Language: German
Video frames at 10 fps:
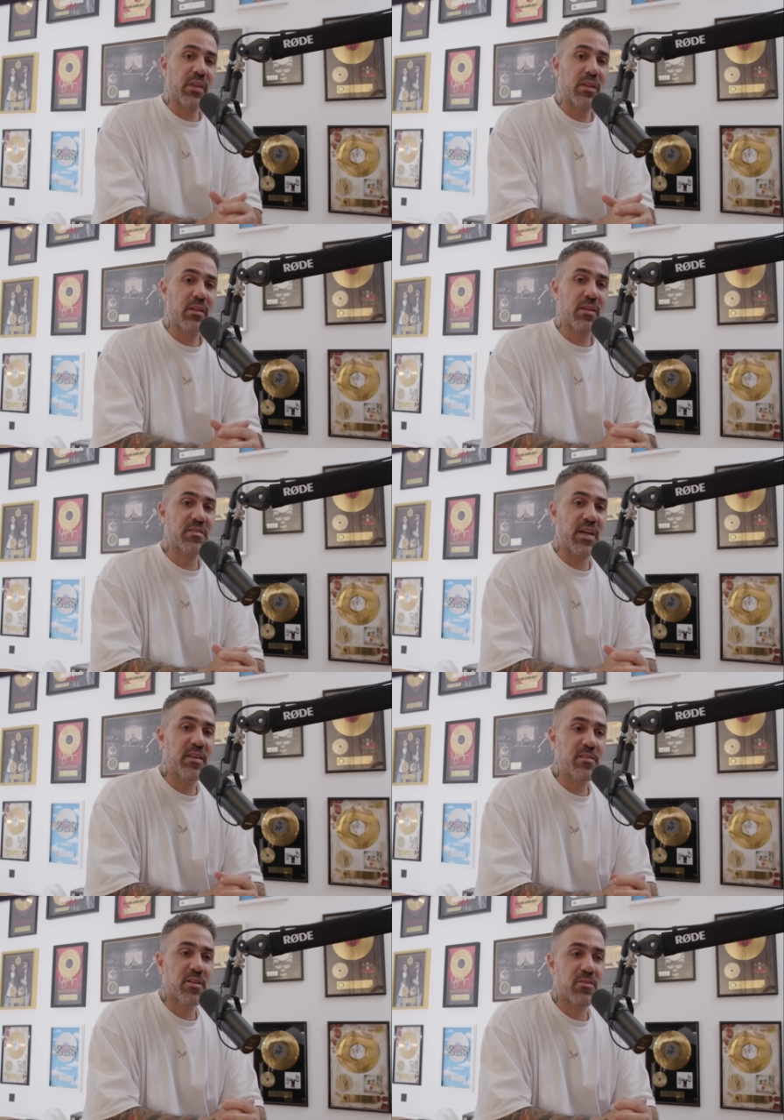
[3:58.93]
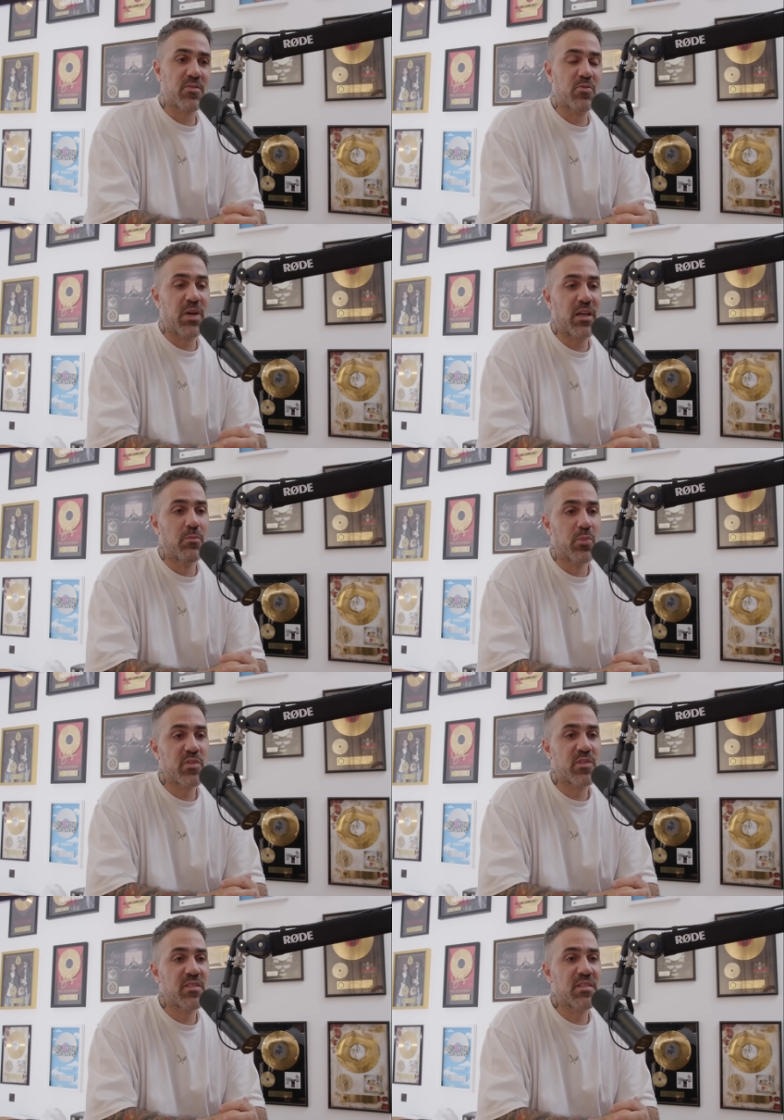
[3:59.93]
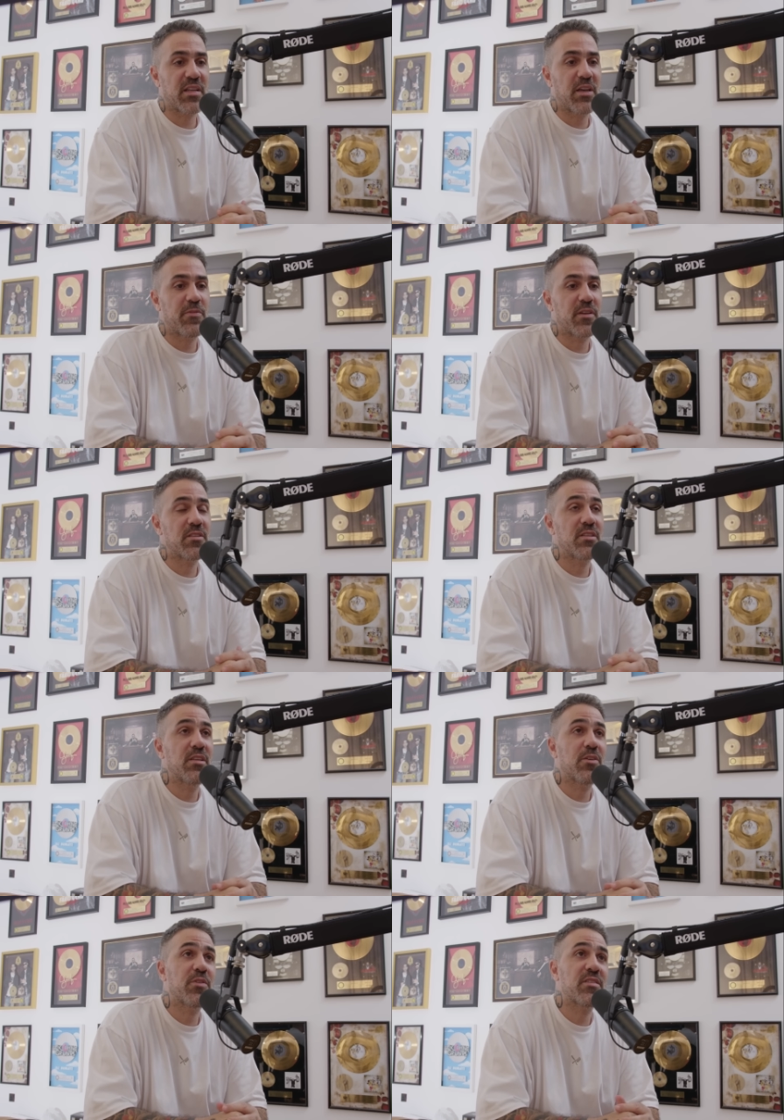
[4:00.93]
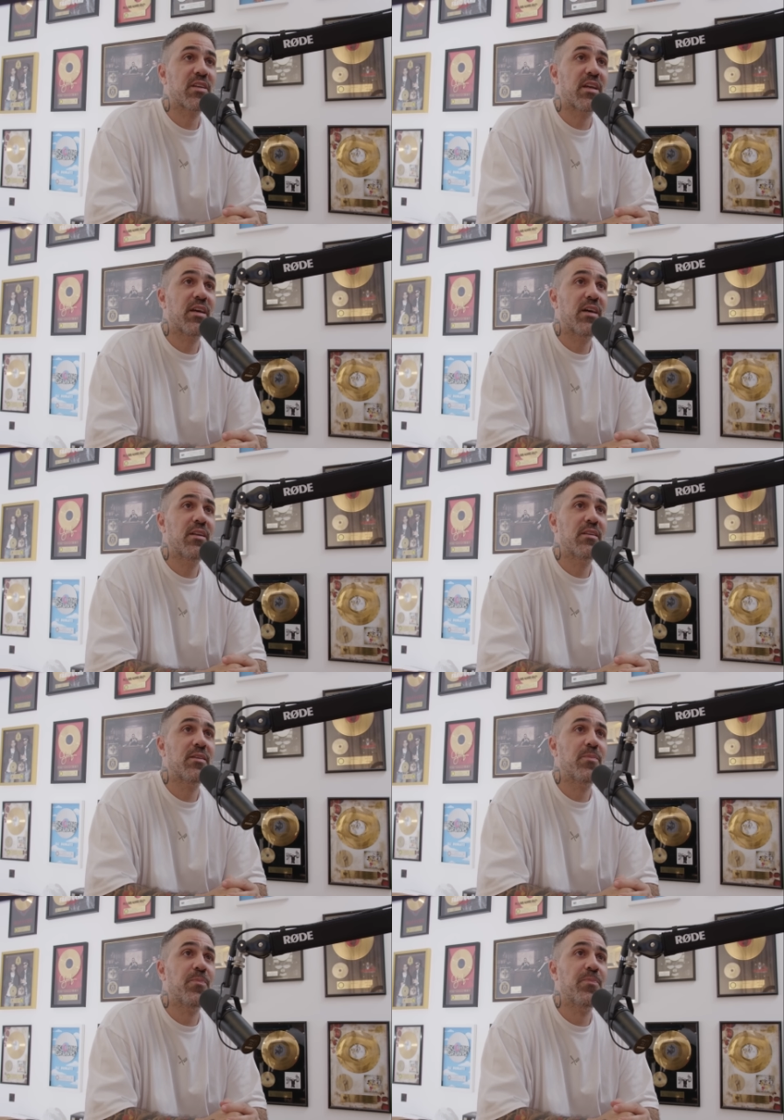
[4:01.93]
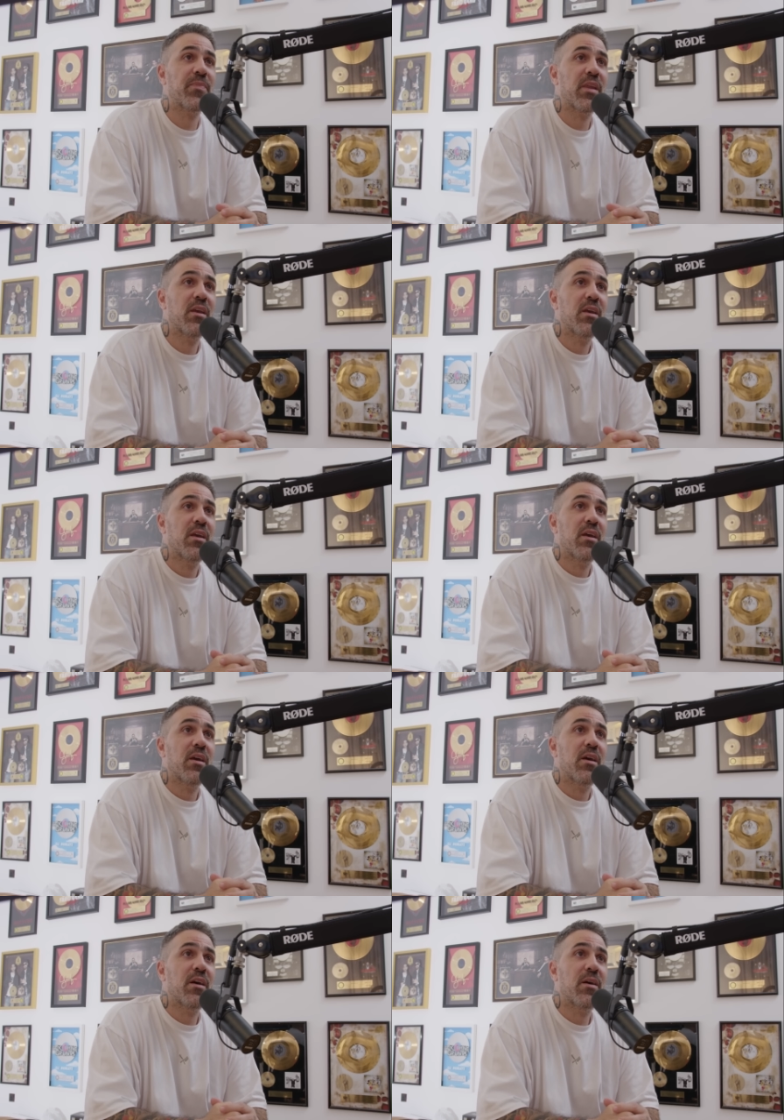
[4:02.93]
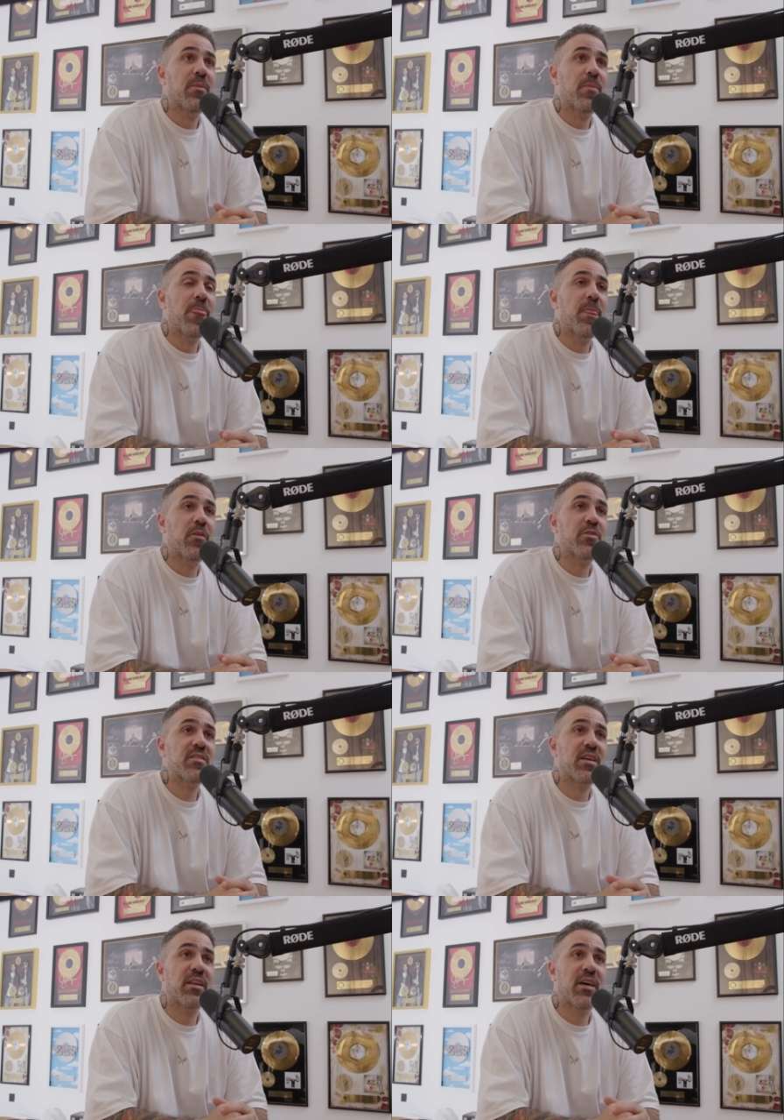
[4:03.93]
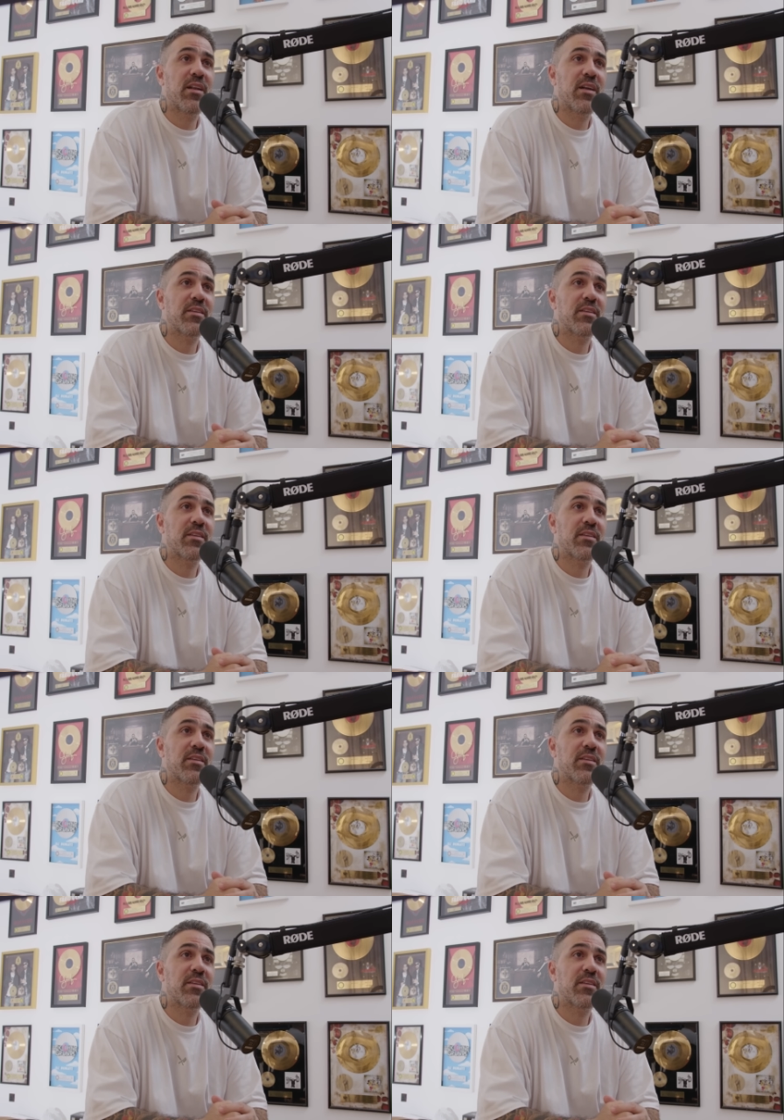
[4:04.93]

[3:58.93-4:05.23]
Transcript: das Einzige, was du machen musst, ist halt einfach nicht hier auf diesen Kanal, ähm, ähm, auf diesen Kanal halt